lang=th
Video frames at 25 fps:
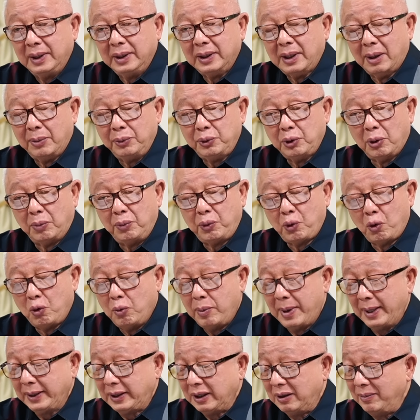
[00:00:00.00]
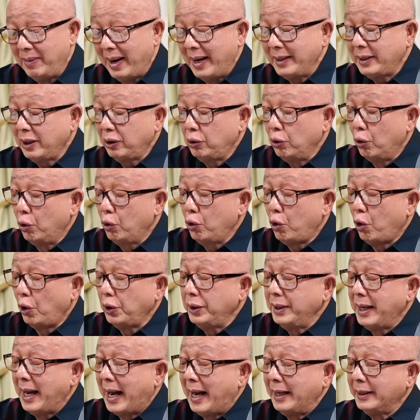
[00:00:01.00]
ท่านผู้ชมรู้มาถึงแม้จะถูกกล
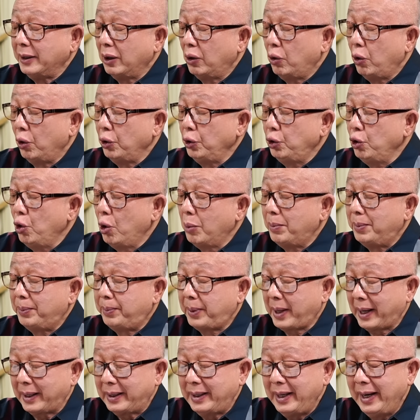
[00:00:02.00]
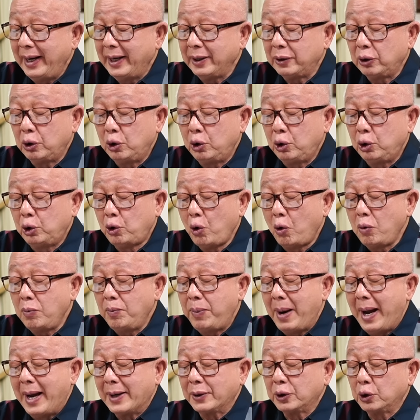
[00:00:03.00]
ด่าจากคนทั่วประเทศทุก
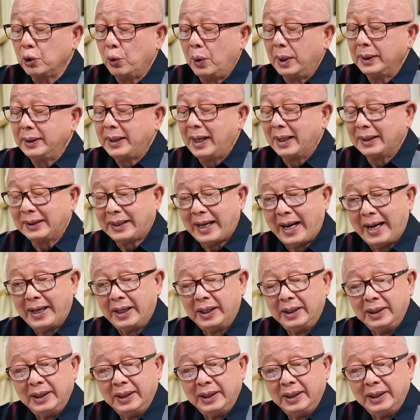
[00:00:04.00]
ภาคส่วนตั้งแต่